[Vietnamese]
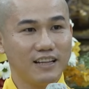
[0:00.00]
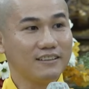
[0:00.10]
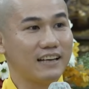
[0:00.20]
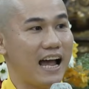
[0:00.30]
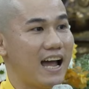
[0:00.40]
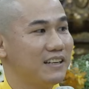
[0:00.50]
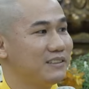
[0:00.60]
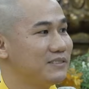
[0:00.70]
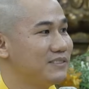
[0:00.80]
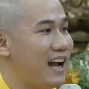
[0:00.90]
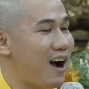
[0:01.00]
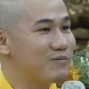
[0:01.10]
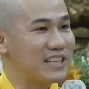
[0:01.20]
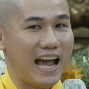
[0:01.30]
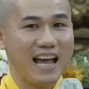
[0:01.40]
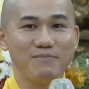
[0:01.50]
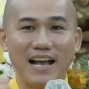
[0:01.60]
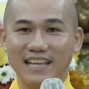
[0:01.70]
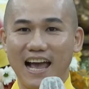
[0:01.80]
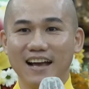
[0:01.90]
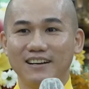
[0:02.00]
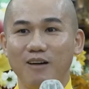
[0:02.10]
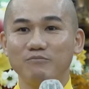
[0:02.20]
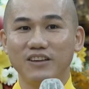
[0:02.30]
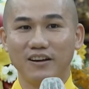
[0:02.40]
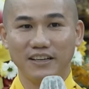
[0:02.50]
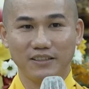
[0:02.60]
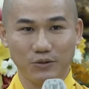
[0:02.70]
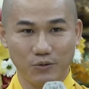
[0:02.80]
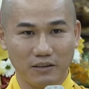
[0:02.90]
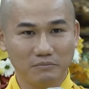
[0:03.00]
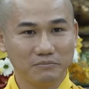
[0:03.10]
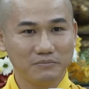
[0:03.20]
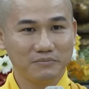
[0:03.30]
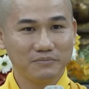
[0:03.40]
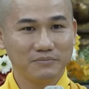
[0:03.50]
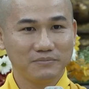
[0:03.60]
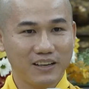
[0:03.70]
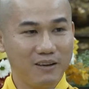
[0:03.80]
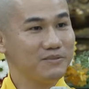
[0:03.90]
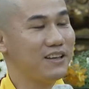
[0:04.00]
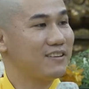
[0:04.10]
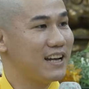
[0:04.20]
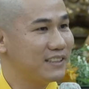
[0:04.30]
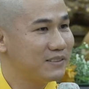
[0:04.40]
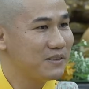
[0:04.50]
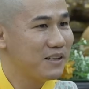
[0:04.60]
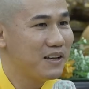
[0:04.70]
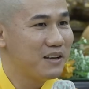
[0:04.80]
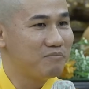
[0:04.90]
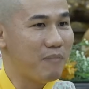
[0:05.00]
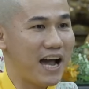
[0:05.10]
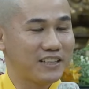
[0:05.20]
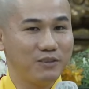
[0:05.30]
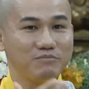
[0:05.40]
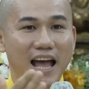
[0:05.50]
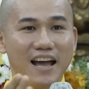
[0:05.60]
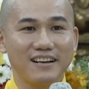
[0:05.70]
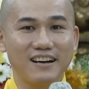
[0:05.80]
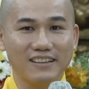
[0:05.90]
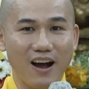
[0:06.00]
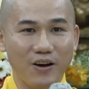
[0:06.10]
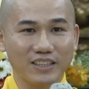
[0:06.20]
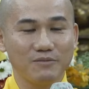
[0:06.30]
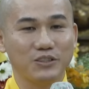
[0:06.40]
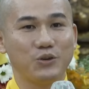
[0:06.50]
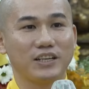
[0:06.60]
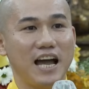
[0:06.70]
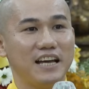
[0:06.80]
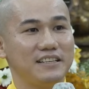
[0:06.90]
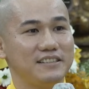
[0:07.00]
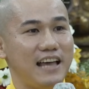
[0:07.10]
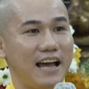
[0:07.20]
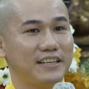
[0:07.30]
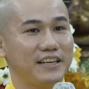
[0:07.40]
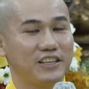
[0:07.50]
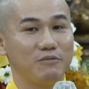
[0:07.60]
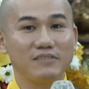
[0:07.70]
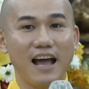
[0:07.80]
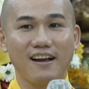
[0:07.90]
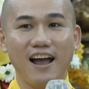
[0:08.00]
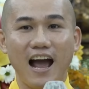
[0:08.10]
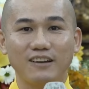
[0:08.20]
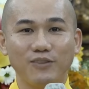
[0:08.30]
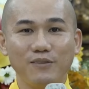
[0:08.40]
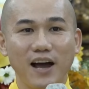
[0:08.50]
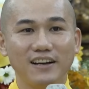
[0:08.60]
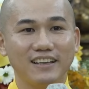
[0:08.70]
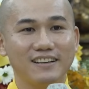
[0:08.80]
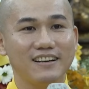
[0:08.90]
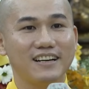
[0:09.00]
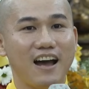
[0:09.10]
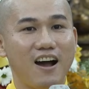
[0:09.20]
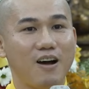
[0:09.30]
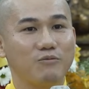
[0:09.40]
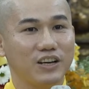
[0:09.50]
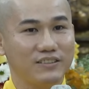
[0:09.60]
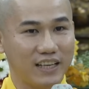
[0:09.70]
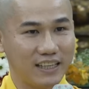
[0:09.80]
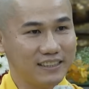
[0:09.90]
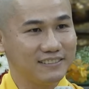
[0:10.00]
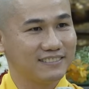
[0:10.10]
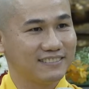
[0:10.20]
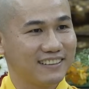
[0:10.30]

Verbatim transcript: Tức là ông xã, bà xã không cho đi chùa, không cho đi. Mà chúng ta được ngồi trong chùa đây, vậy thì chúng ta có hạnh phúc hơn những người đó không quý vị?